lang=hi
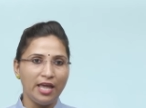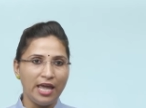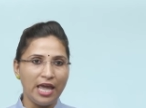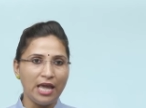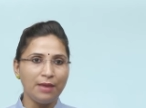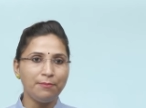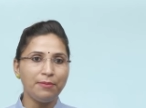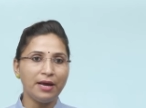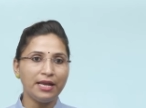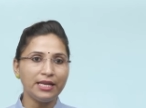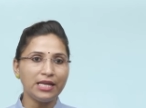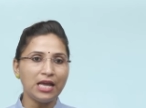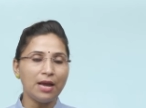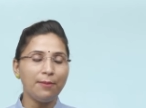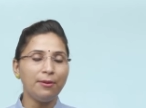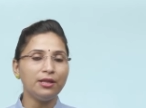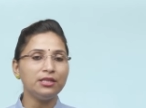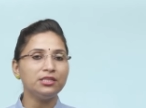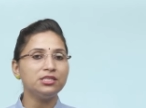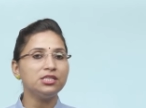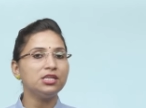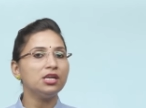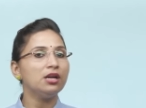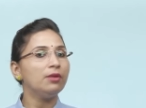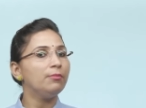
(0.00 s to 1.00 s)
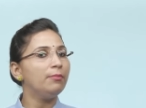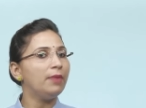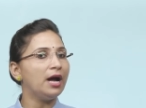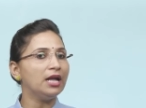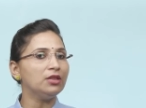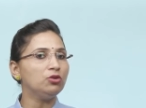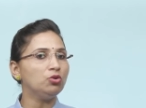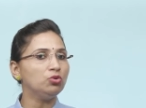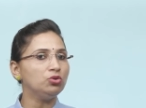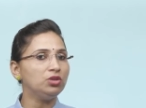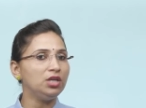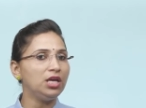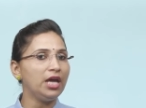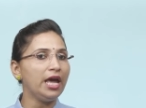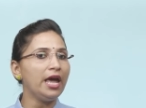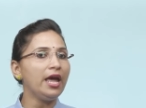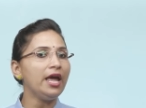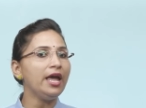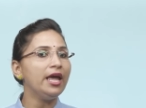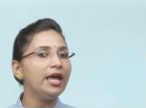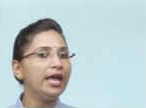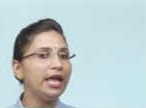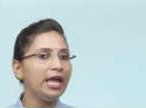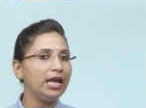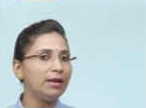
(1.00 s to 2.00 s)
एक बार क्या बात बात होती है
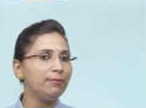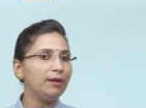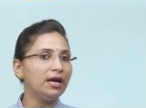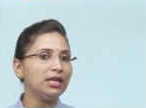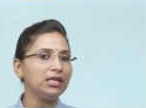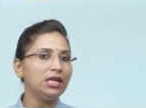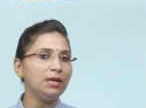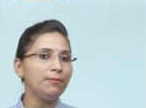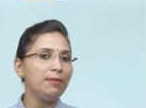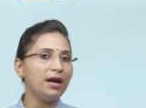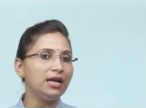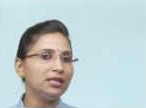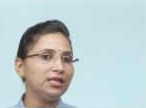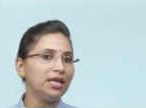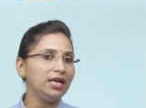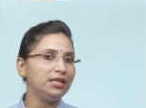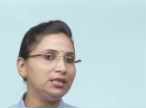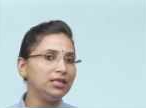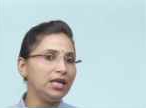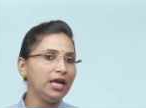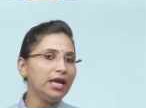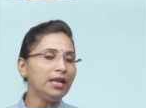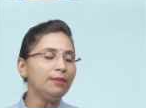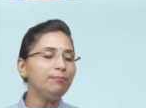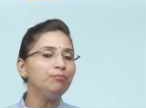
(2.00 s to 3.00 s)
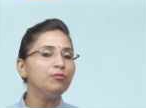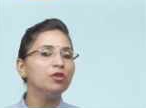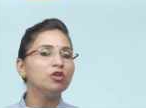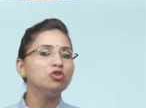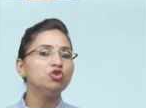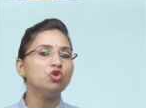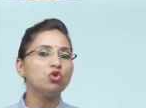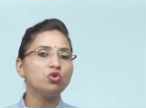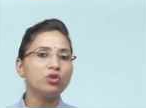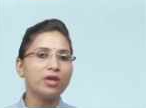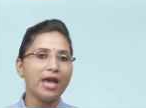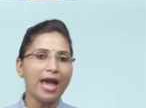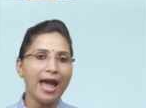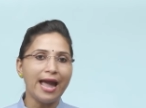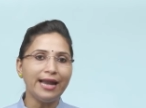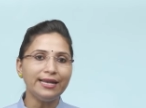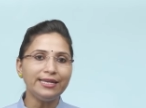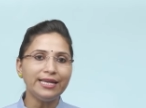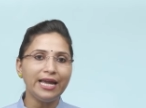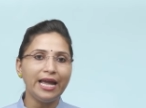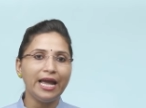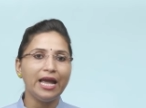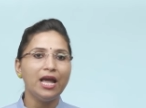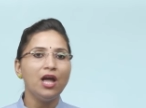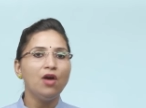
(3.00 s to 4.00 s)
एक बार की बात है एक दिन जो
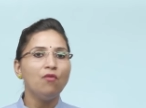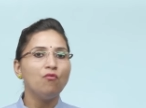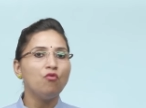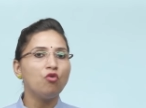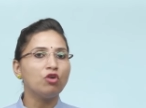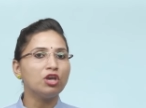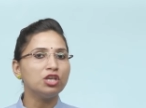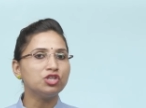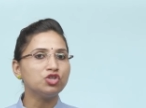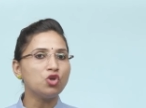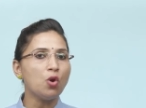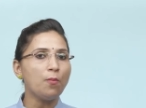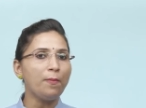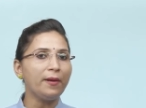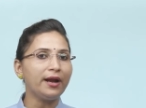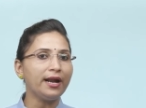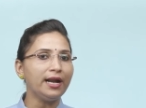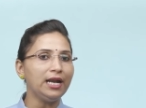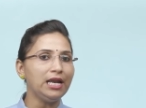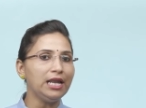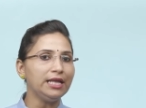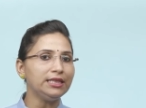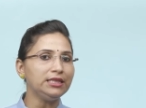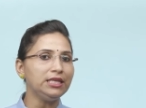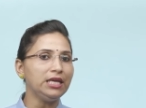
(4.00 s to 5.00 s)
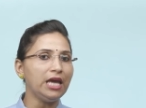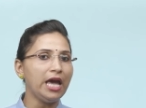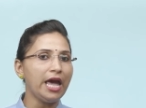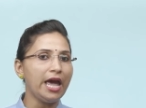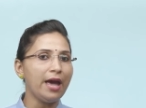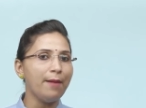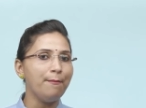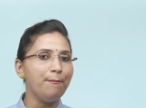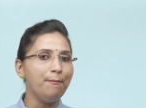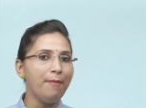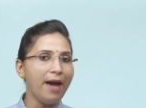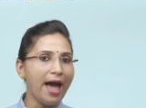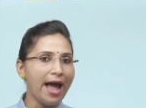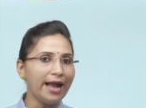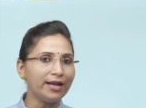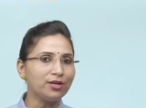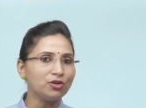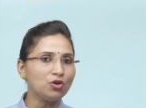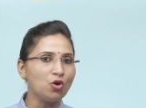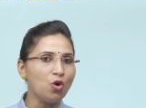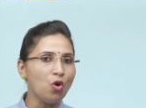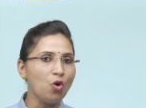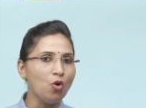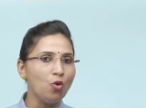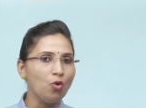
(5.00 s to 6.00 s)
कैट है वो किसको पकड़ लेती है बैट
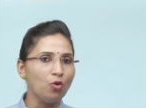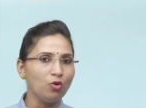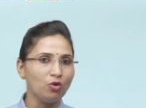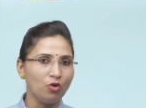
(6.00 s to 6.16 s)
को